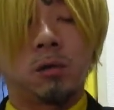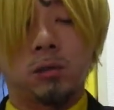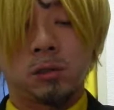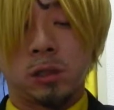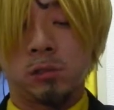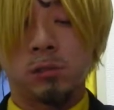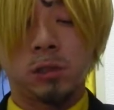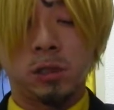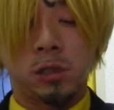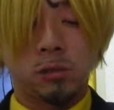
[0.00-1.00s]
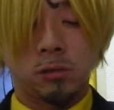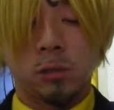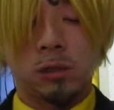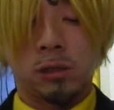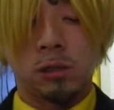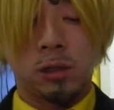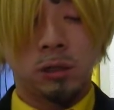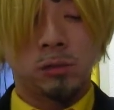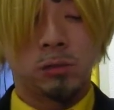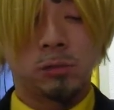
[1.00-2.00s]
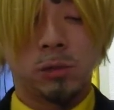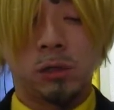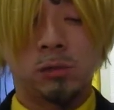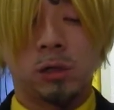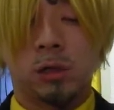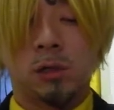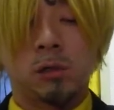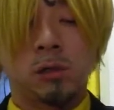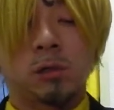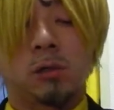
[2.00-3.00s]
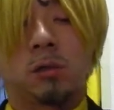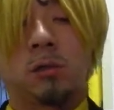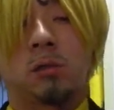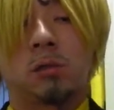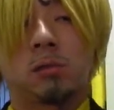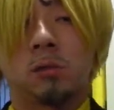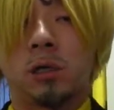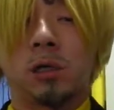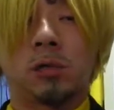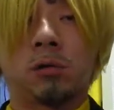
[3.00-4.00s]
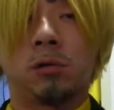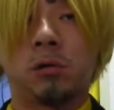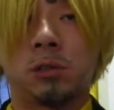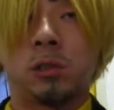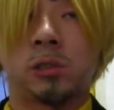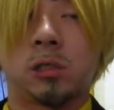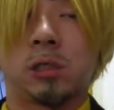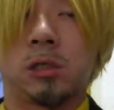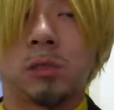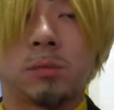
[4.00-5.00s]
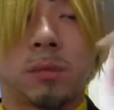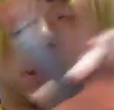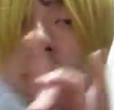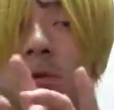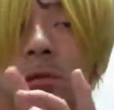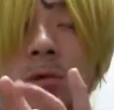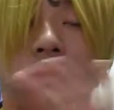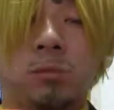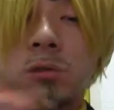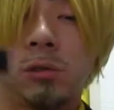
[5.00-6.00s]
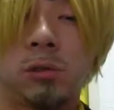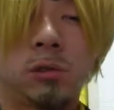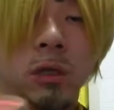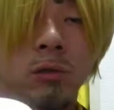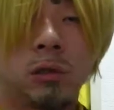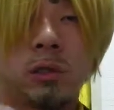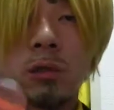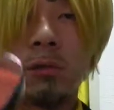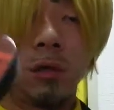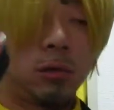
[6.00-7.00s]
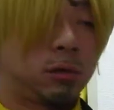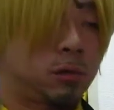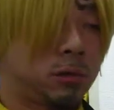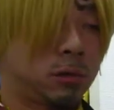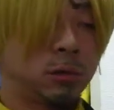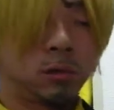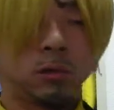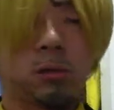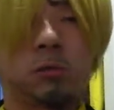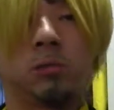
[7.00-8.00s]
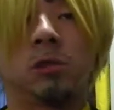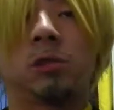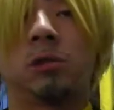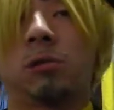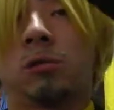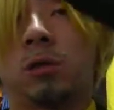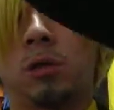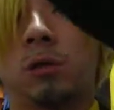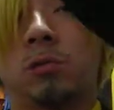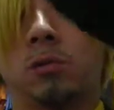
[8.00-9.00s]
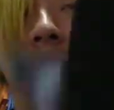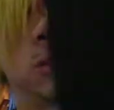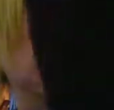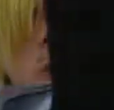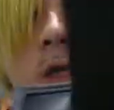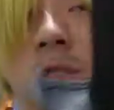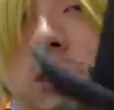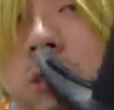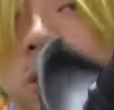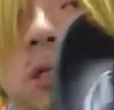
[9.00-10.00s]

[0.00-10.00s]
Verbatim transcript: ちゃんと押さえないとまあならない時もあるがどうだ皇室付きブルックが教えてくれるもちろんこれブルックのやつ